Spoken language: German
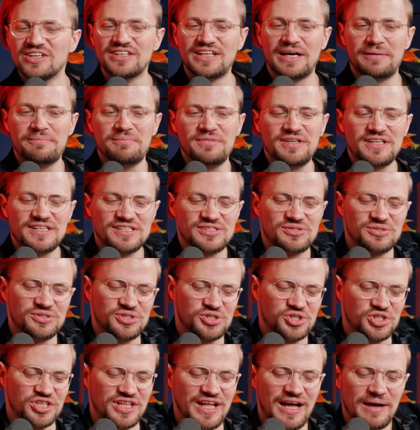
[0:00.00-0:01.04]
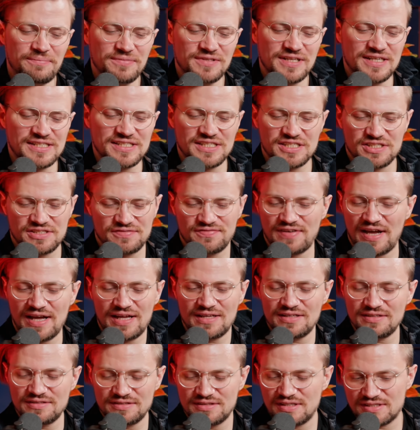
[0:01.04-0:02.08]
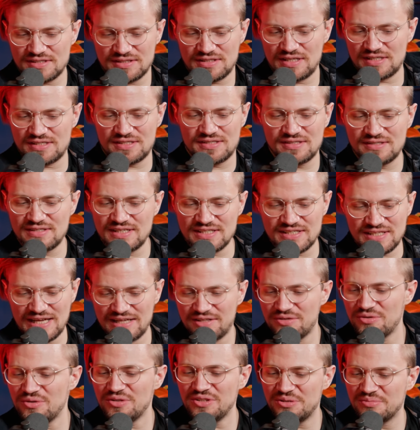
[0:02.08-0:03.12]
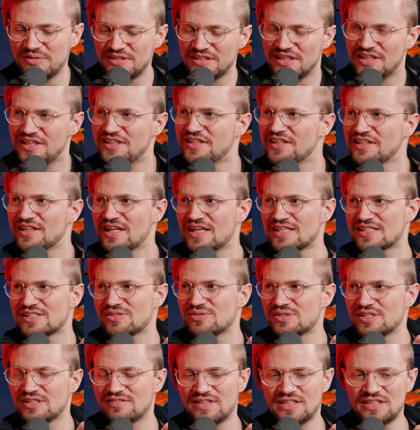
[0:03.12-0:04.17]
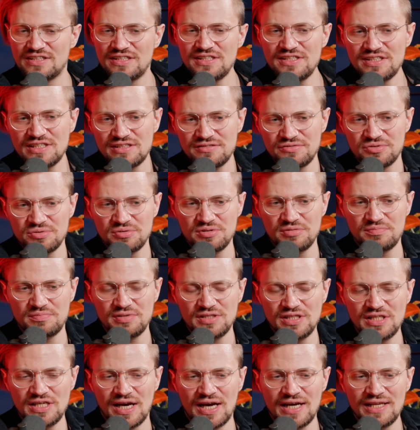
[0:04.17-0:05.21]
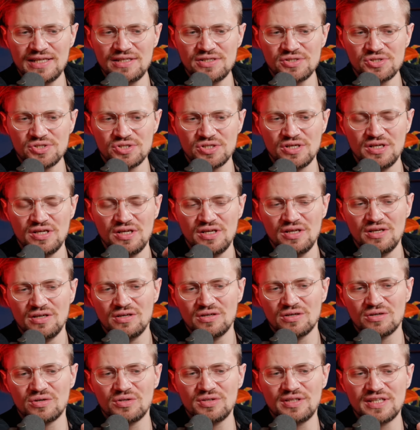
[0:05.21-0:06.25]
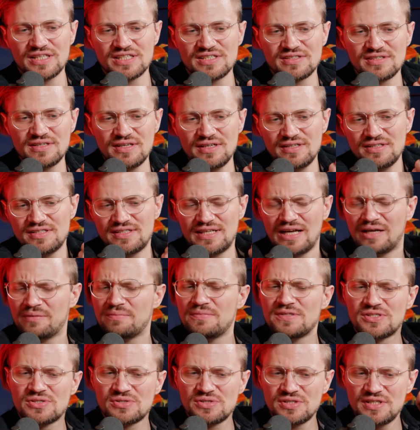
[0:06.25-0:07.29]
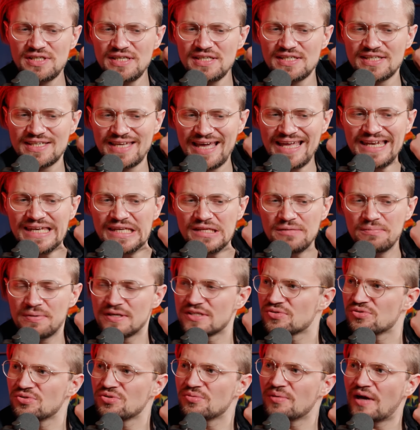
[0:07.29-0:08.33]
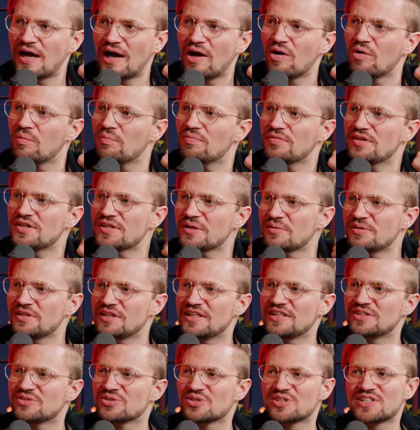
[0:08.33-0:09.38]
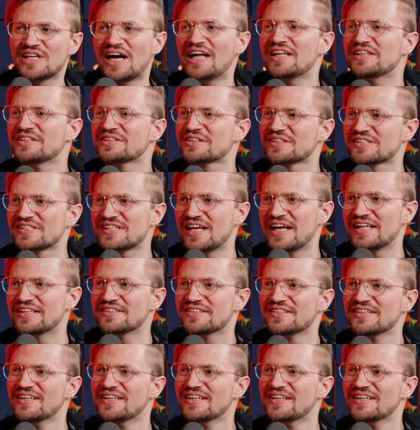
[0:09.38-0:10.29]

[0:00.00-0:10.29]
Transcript: Und habe mir das so geschnappt. Also es war, das, das, das hatte irgendjemand da liegen lassen. Und ja. dann war da ein Interview mit Billie Eilish. Und das, ich dachte mir so, okay, ich kenne die Person überhaupt nicht, aber die klingt total interessant.